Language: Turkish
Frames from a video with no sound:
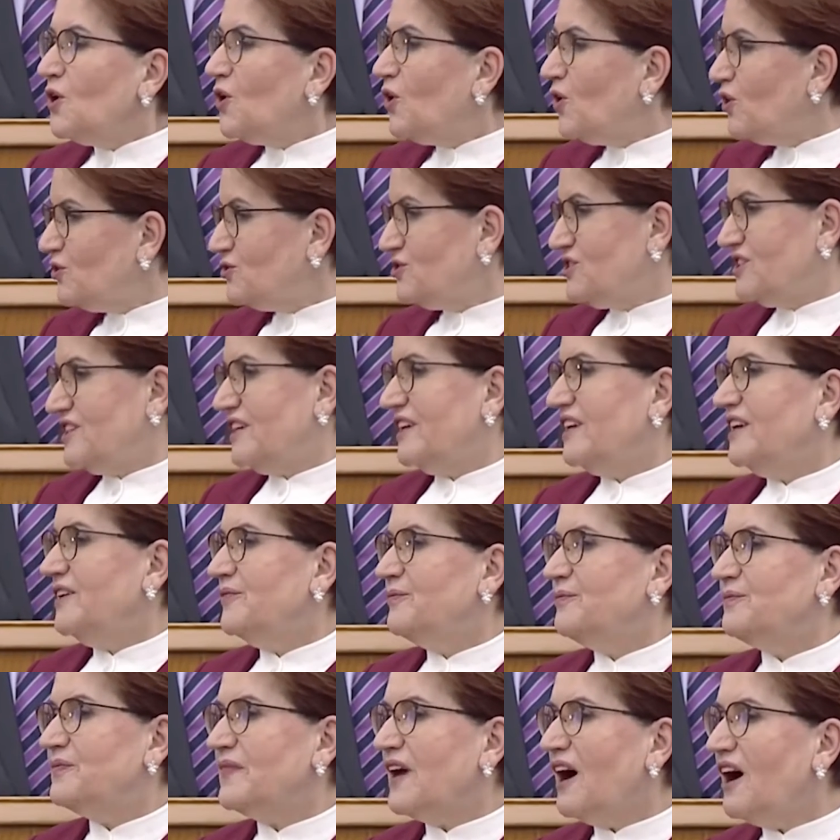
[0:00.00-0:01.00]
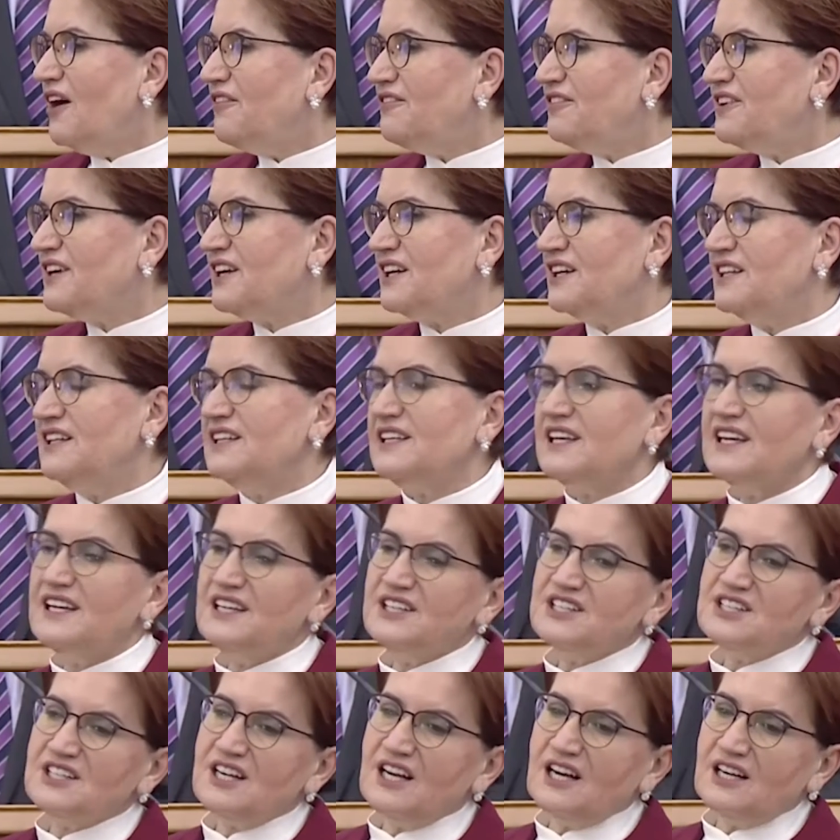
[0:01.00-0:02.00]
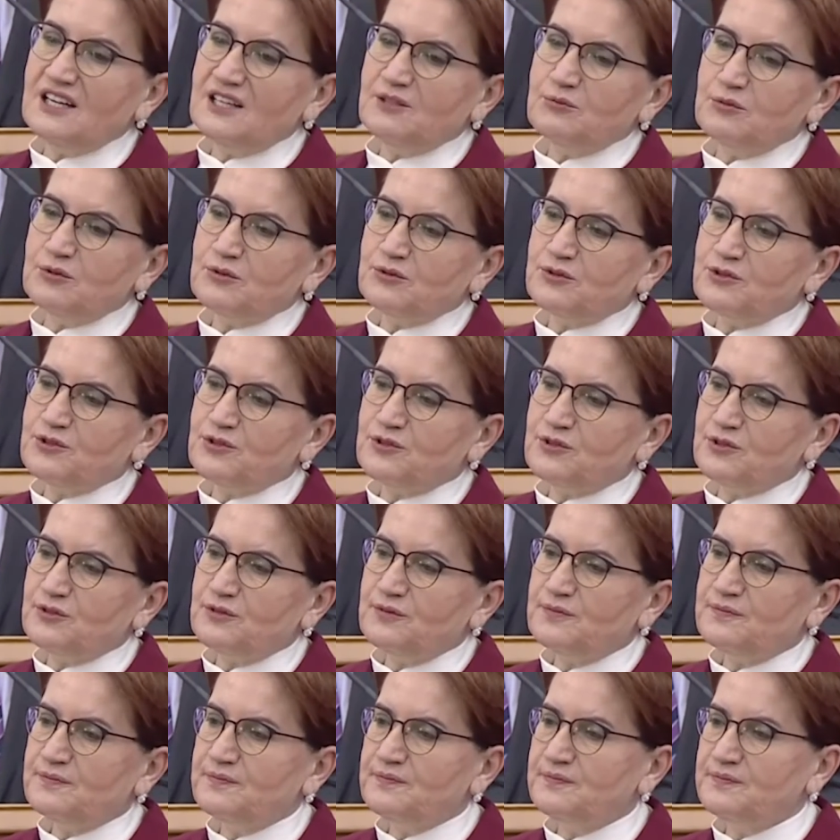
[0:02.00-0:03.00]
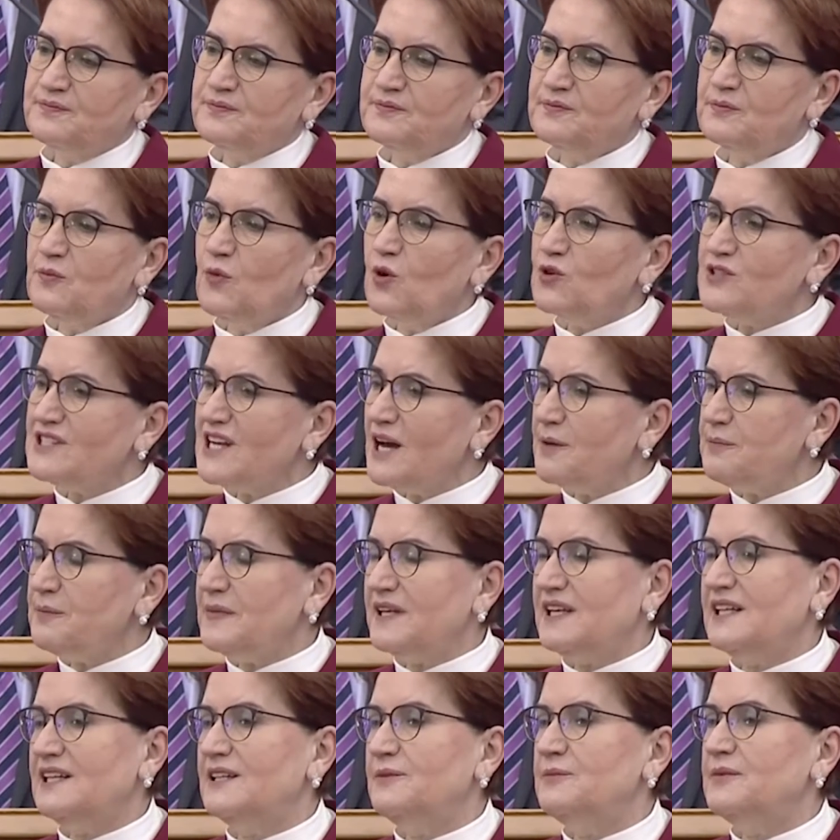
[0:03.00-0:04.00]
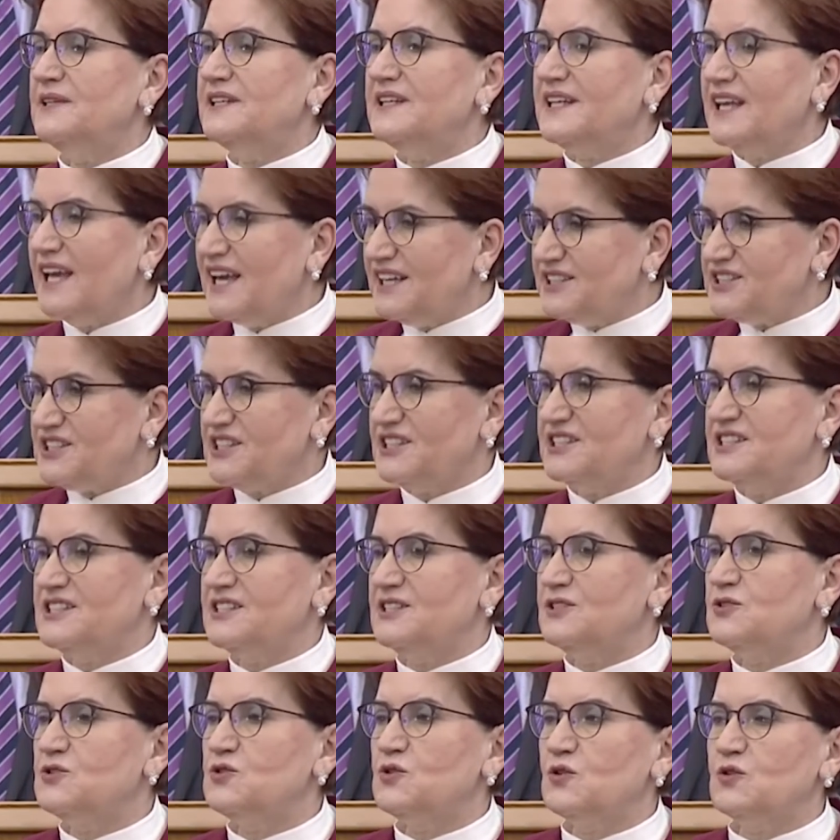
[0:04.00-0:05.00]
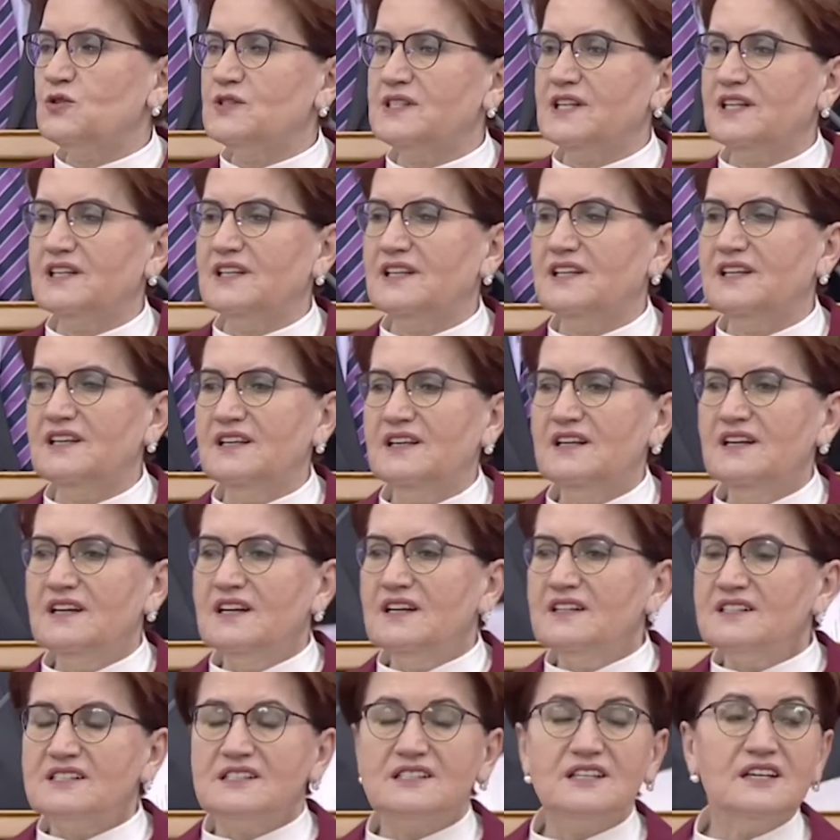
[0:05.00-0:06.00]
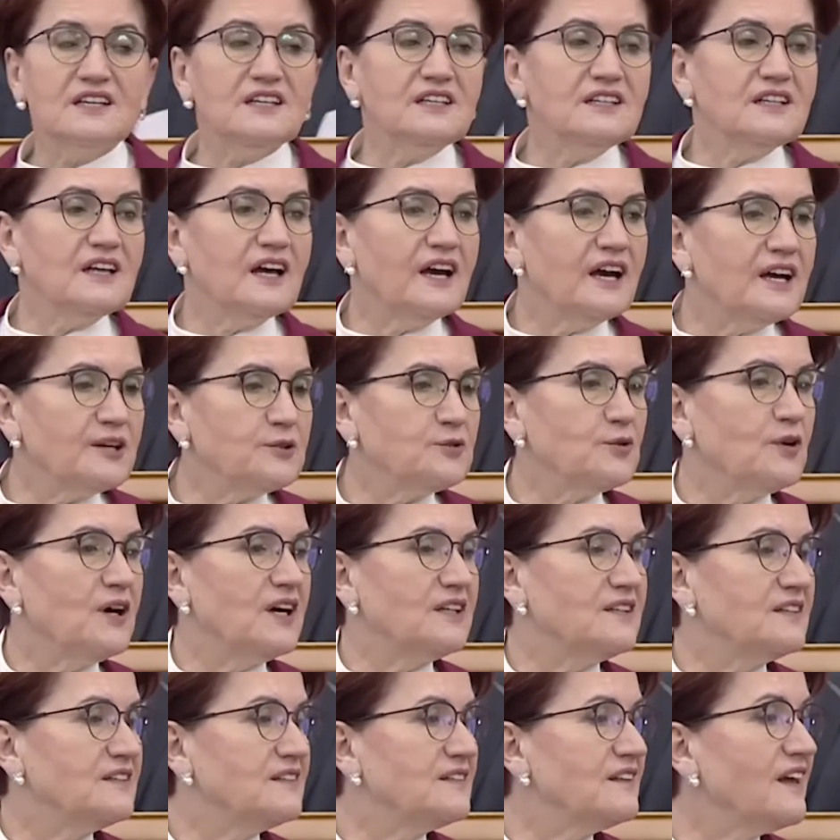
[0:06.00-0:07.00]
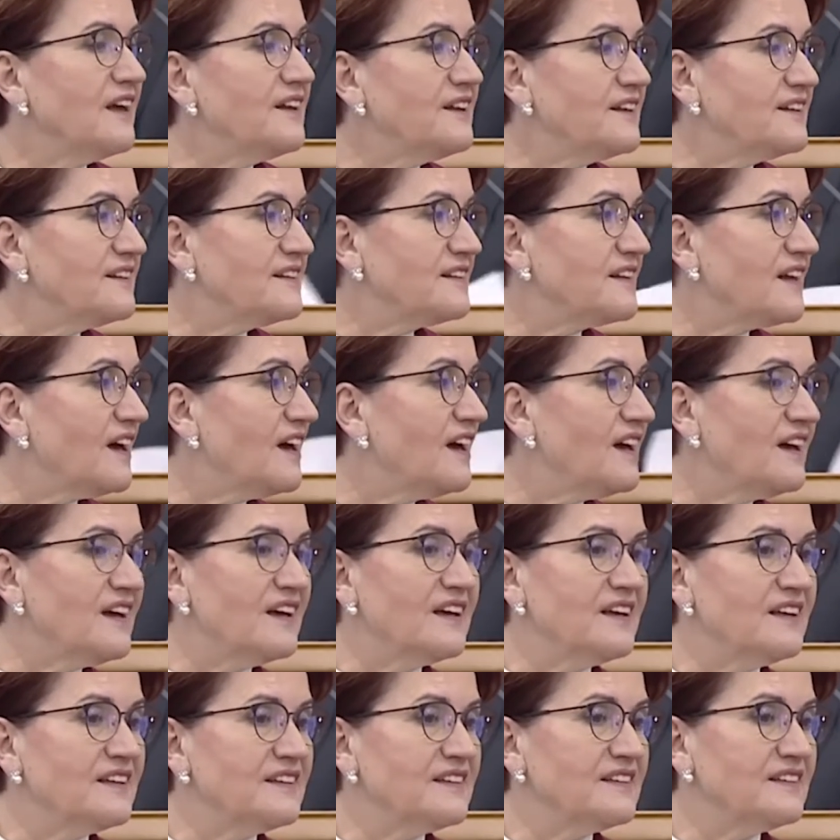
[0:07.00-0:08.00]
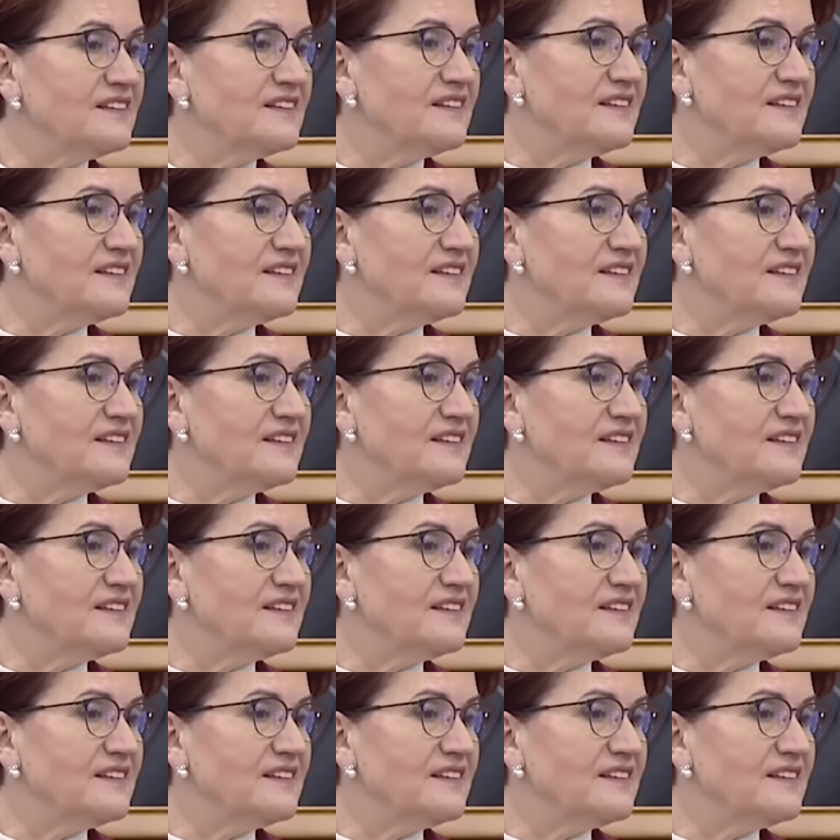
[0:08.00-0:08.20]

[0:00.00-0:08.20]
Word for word: önce Afrikalı gençlerle buluştu. Mozambikli bir genç kızın sözleri Sayın Erdoğan'ı derinden